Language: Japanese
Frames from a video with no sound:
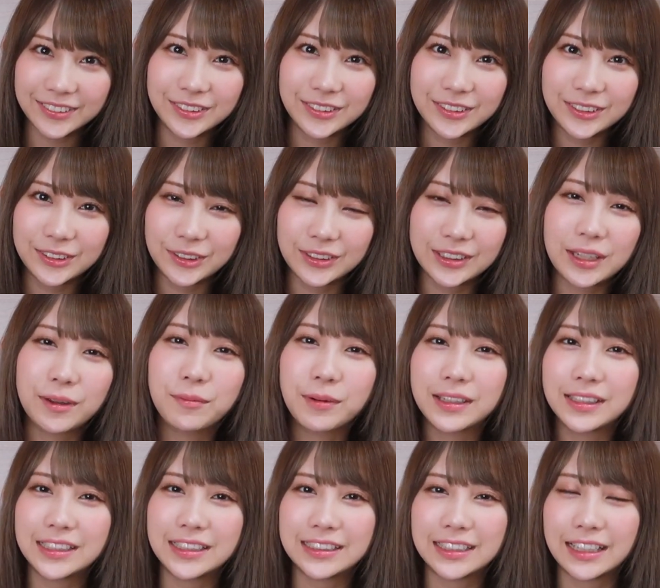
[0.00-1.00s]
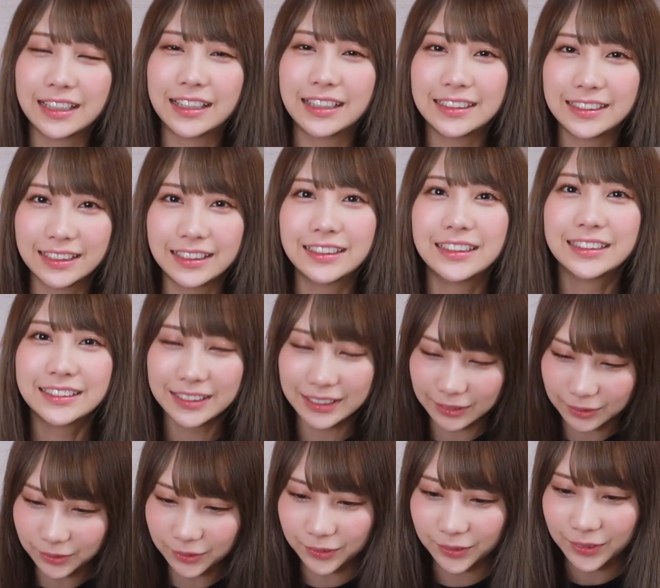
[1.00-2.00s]
う女性バディさんがいたんですけ
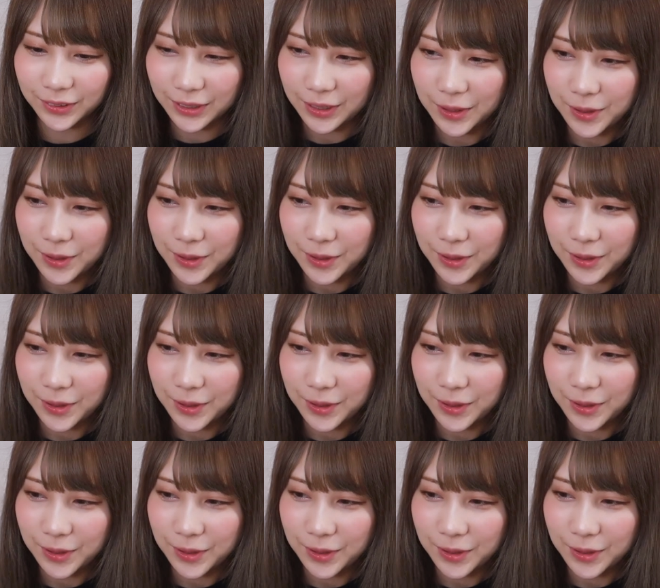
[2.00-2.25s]
ど、